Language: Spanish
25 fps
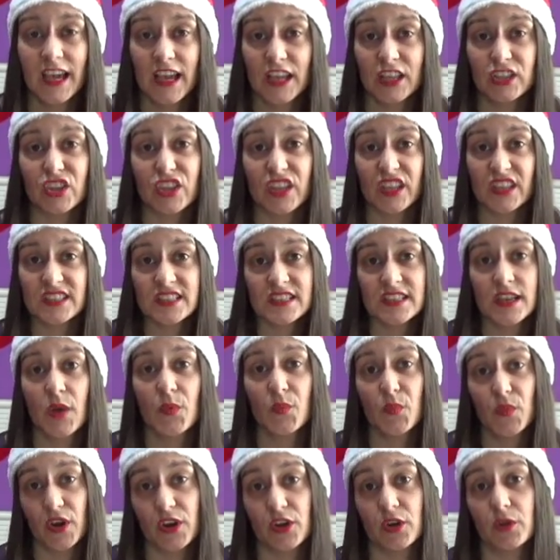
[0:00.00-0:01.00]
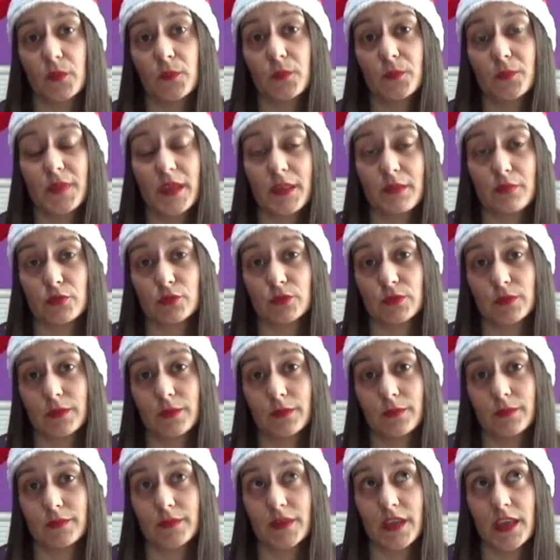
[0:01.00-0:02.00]
Entonces, bueno, ved
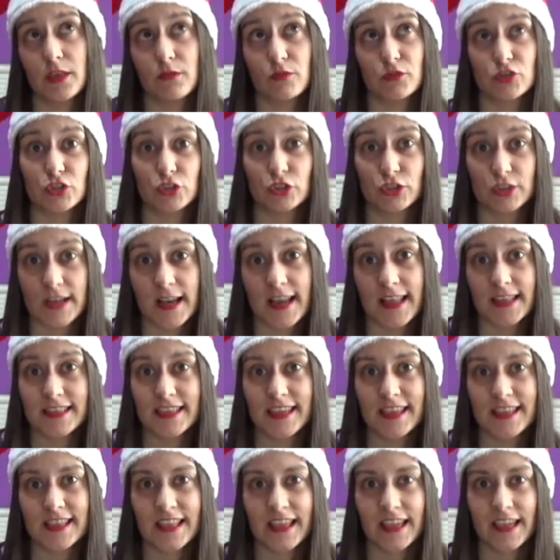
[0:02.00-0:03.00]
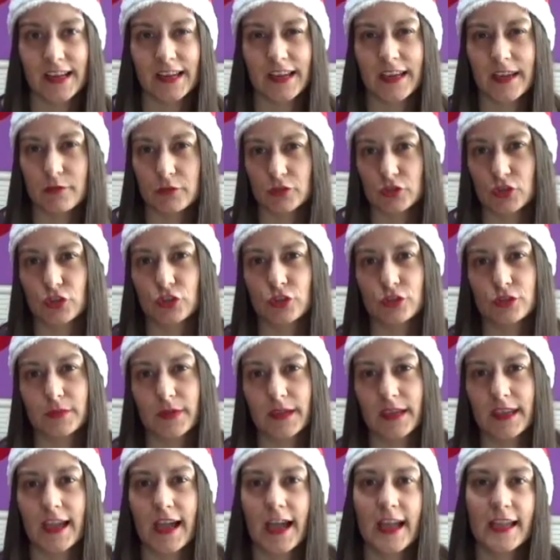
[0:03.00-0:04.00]
vosotros a la tienda y el que vosotros
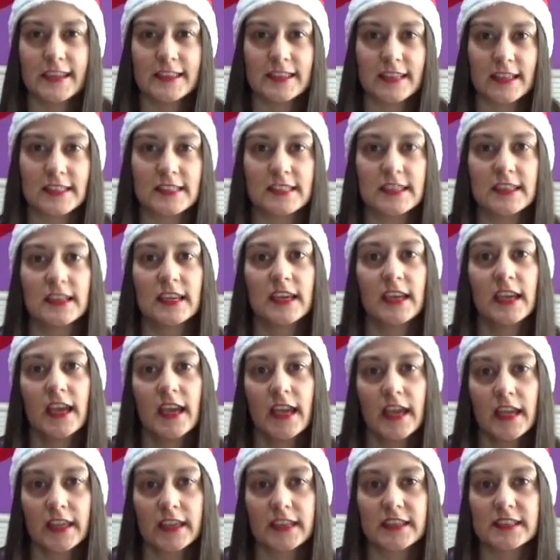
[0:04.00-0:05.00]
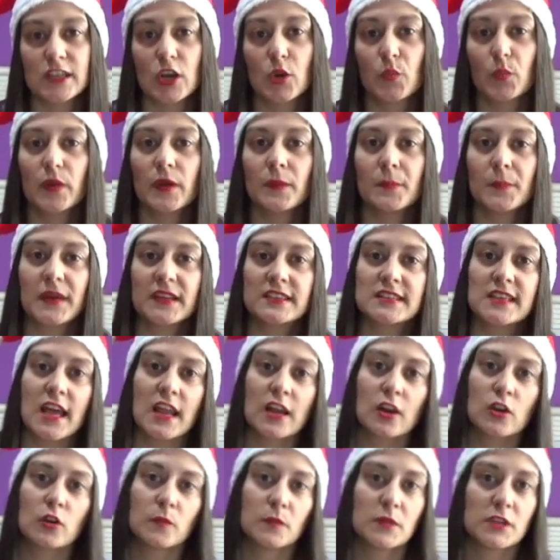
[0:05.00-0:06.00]
veáis así, que se lo pueden
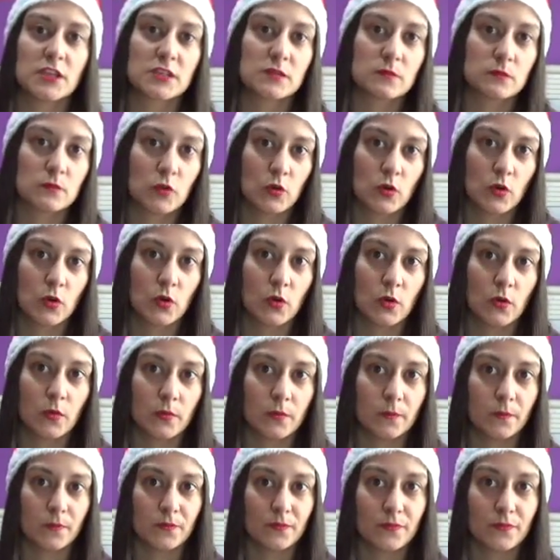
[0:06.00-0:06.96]
pasar lo mismo